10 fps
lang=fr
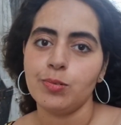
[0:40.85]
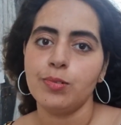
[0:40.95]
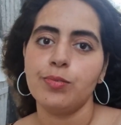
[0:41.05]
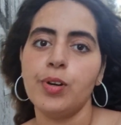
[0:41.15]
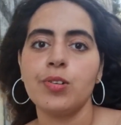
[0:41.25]

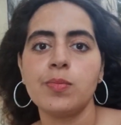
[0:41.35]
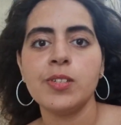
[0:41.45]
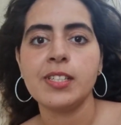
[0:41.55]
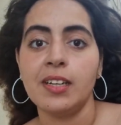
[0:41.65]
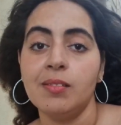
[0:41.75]
que
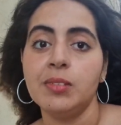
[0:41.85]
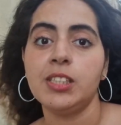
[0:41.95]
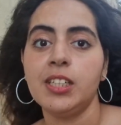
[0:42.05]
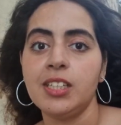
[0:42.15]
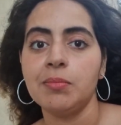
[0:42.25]
franchement c'est un
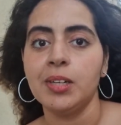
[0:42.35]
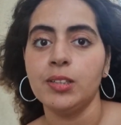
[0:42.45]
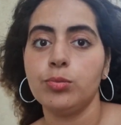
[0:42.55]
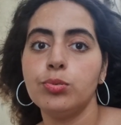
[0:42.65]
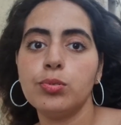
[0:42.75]
métier qui
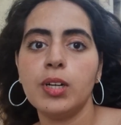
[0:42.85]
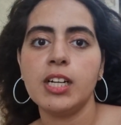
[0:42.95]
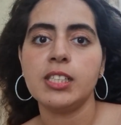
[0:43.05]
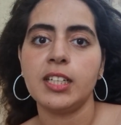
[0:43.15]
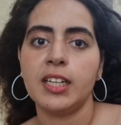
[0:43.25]
m'a toujours
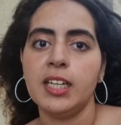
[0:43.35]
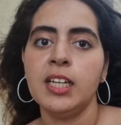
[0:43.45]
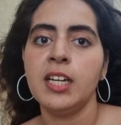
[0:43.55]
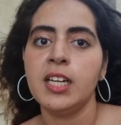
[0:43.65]
attirée